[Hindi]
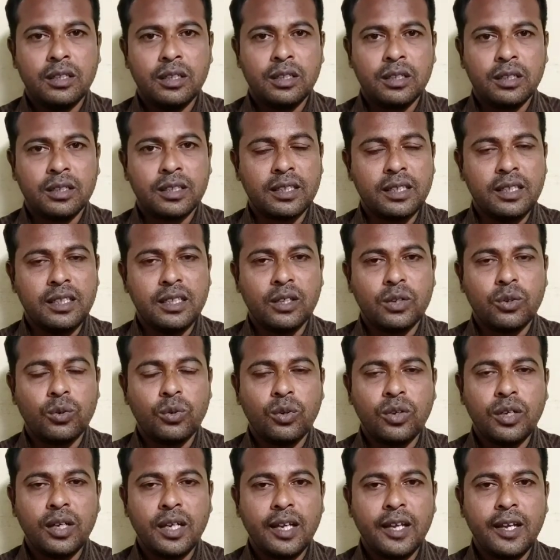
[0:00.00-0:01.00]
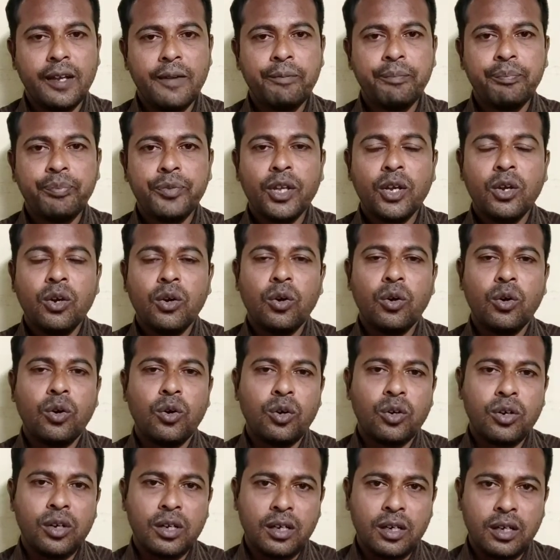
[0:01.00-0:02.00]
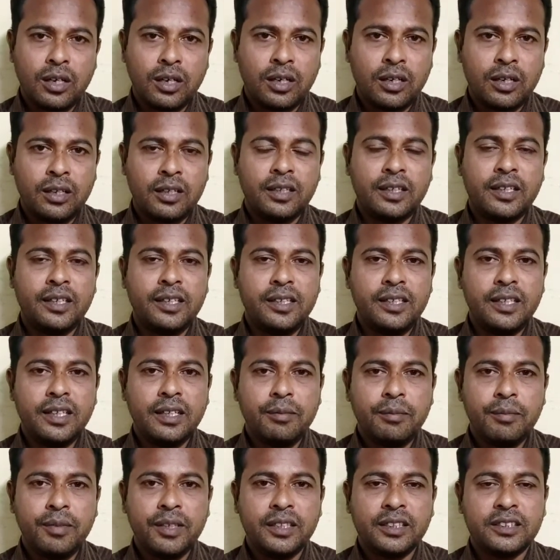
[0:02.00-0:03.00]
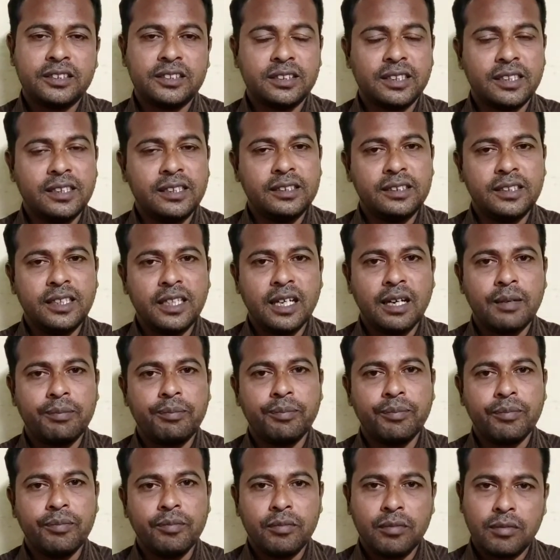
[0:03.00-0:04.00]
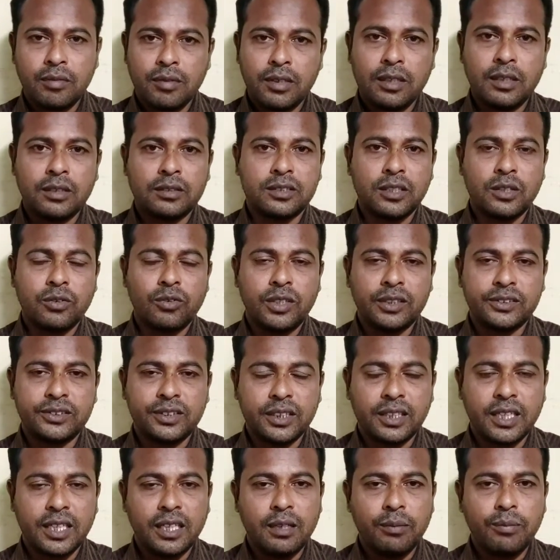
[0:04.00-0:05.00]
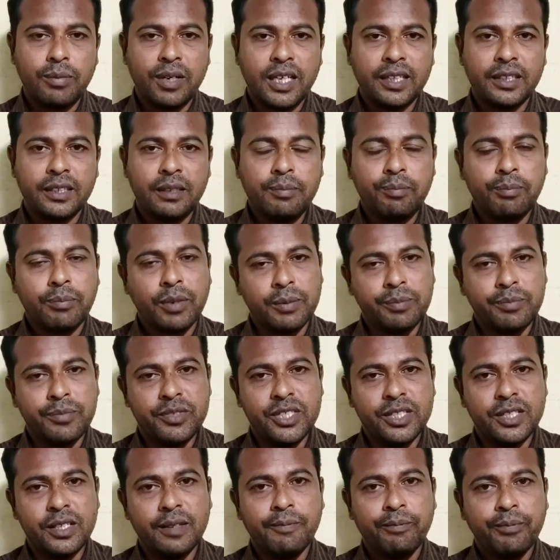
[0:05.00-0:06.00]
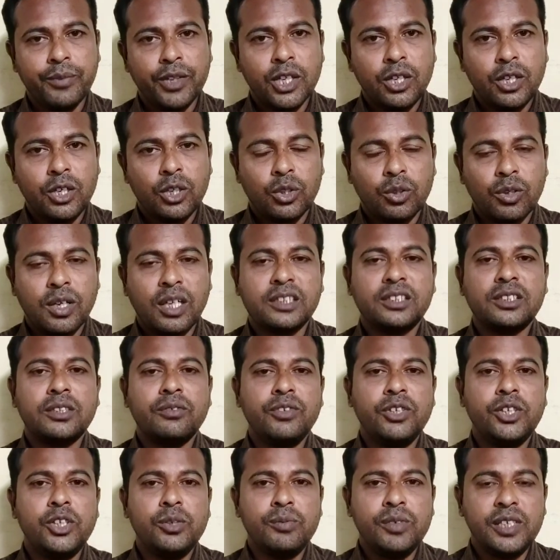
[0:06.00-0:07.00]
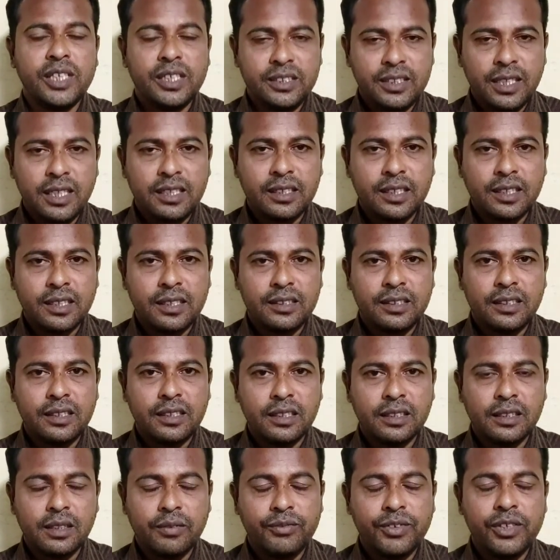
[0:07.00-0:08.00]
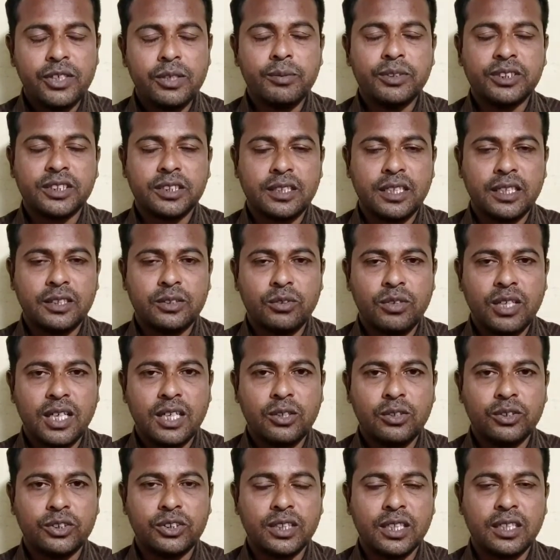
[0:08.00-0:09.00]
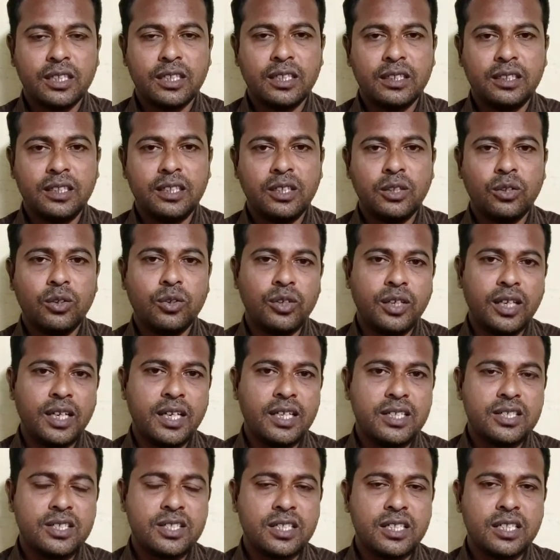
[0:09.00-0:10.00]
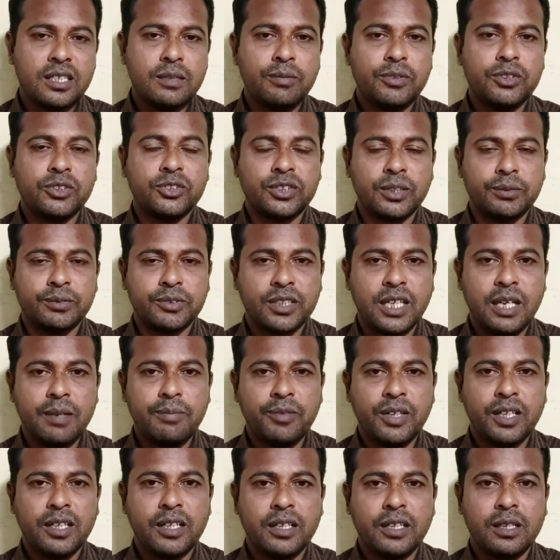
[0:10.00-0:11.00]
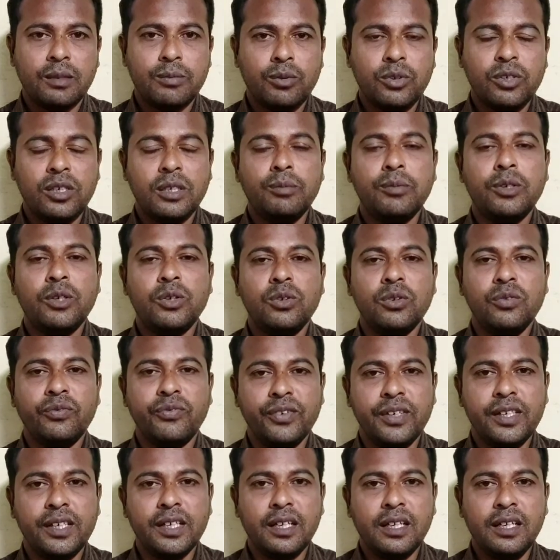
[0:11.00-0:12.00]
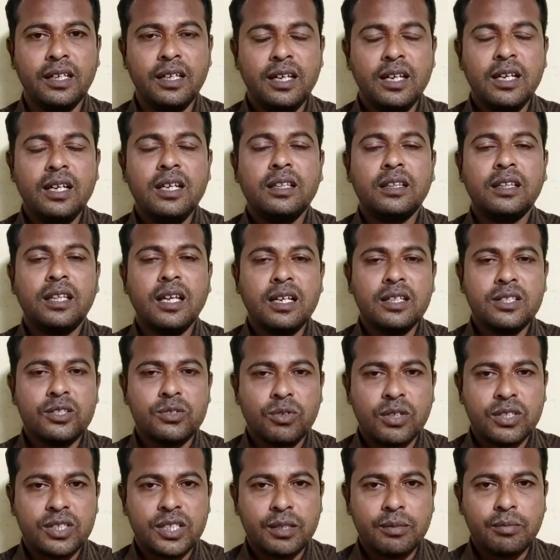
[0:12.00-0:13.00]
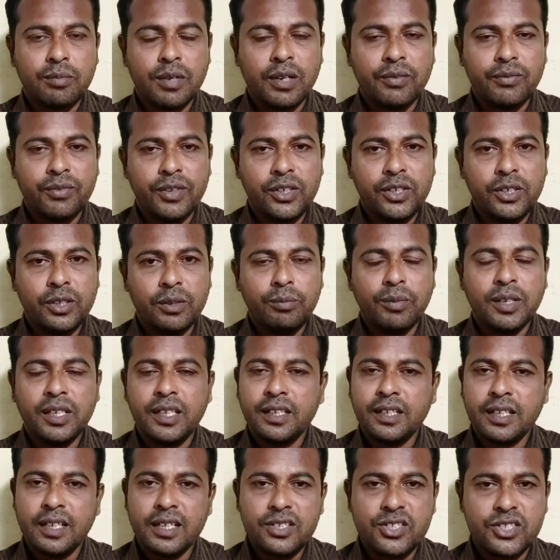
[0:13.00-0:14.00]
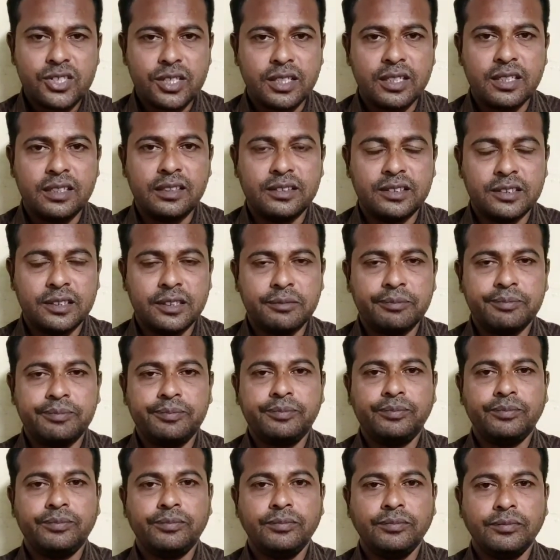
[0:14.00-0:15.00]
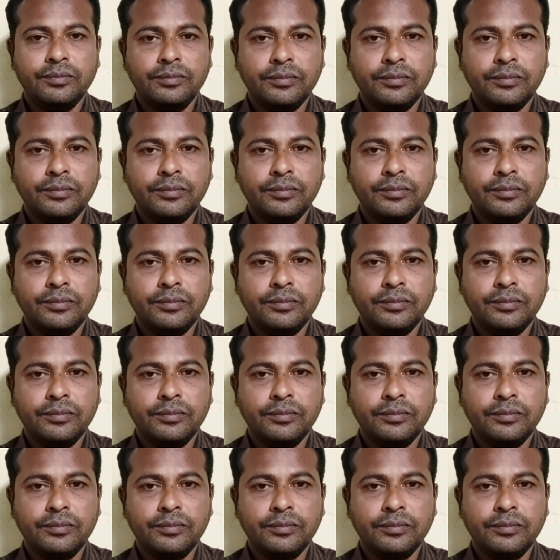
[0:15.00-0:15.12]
क्लियर हो गए हैं और आ, इंडियन मेट से ही आप सर्वर से खेल पाएंगे पबजी तो आज की वीडियो में यही जानकारी देना था वीडियो पसंद आए तो लाइक और शेयर कर देना और नया चैनल भी सब्सक्राइब करना ना भूलें बिल्कुल फ्री है थैंक्स वॉचिंग माई वीडियो बने रहे चैनल से